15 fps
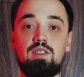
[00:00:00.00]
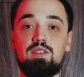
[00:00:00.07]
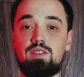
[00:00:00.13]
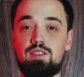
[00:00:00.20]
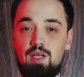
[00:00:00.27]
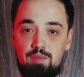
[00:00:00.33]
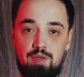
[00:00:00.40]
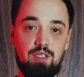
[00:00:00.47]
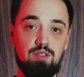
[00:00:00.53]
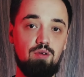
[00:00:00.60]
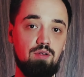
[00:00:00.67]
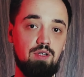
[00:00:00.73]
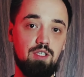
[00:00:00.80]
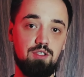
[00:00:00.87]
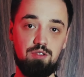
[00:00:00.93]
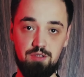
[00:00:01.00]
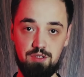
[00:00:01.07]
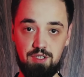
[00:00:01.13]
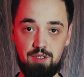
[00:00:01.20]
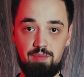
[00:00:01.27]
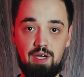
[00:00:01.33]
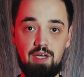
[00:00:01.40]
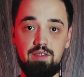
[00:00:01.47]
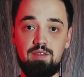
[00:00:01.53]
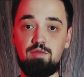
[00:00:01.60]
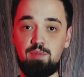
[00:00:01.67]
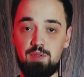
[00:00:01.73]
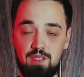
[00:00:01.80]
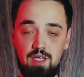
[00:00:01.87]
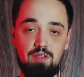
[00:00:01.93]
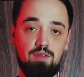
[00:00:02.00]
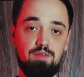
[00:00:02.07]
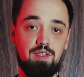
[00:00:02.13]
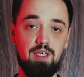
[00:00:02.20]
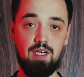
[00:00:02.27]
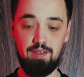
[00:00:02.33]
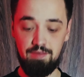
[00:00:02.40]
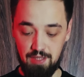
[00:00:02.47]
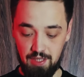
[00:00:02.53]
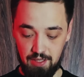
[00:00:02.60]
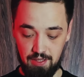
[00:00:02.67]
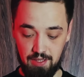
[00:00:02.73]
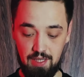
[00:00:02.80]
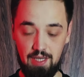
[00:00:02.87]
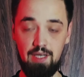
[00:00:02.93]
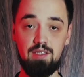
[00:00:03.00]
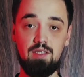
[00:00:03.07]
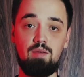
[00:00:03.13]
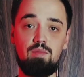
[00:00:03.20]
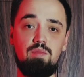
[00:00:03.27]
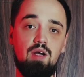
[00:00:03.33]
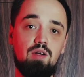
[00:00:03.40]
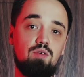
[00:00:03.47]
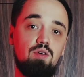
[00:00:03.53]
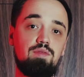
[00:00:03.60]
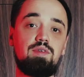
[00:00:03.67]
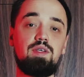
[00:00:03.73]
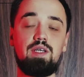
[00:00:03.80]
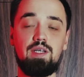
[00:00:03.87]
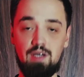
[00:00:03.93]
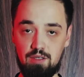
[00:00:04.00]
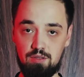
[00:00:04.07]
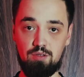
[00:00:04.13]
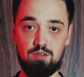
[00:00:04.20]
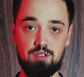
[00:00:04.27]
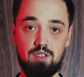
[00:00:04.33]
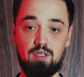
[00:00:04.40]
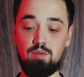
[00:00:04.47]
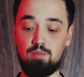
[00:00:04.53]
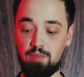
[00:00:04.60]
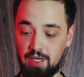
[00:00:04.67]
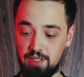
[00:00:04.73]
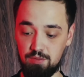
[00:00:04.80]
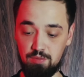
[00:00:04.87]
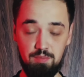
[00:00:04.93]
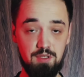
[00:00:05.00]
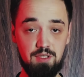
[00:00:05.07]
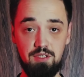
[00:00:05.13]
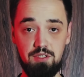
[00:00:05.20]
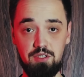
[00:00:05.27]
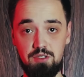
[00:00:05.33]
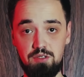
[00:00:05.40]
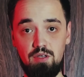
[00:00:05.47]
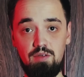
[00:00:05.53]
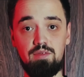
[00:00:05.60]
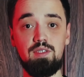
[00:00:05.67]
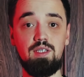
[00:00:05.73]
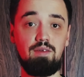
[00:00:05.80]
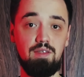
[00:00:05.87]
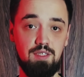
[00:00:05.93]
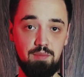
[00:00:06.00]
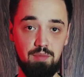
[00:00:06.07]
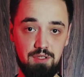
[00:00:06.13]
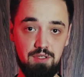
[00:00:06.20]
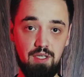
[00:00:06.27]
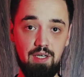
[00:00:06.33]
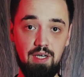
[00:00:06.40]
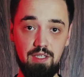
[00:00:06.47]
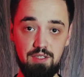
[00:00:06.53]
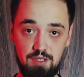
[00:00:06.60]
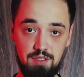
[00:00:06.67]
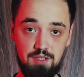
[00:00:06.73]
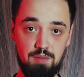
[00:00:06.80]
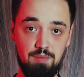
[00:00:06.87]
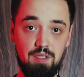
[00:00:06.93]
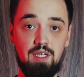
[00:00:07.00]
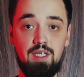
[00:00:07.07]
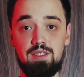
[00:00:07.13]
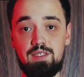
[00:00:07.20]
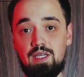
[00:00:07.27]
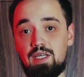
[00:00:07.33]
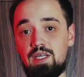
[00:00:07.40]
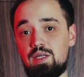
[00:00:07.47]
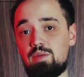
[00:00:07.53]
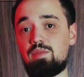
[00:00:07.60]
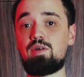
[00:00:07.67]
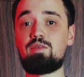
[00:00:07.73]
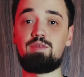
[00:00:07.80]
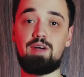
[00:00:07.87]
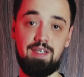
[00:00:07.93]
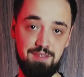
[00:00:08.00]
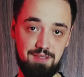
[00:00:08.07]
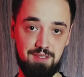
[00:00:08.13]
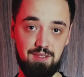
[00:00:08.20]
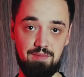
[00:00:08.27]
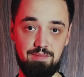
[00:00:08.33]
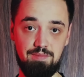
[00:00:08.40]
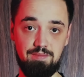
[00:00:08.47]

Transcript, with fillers: Самое долгое, что занимает в подготовке оливье, это морковь и картошка. Поэтому без лишних слов давайте быстренько очистим их и закинем вариться.